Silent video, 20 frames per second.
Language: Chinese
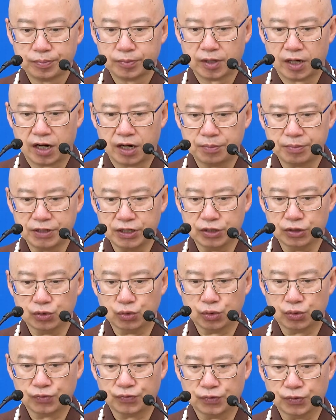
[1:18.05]
阿弥
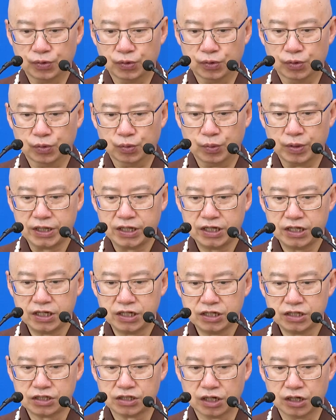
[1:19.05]
陀佛
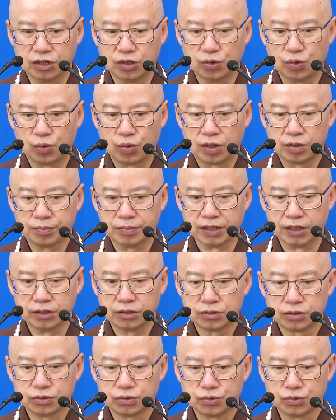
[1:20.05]
威神光
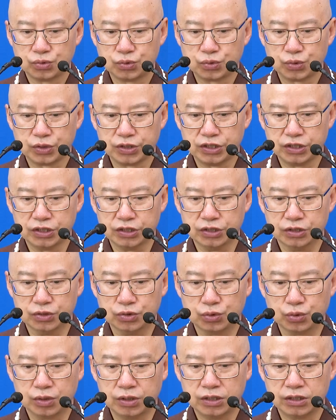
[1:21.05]
明最
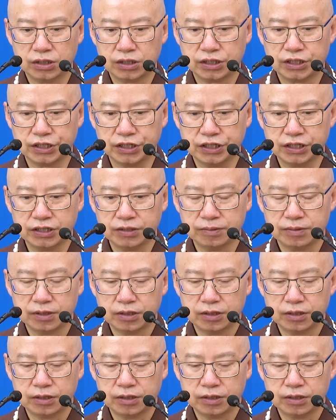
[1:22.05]
尊第一，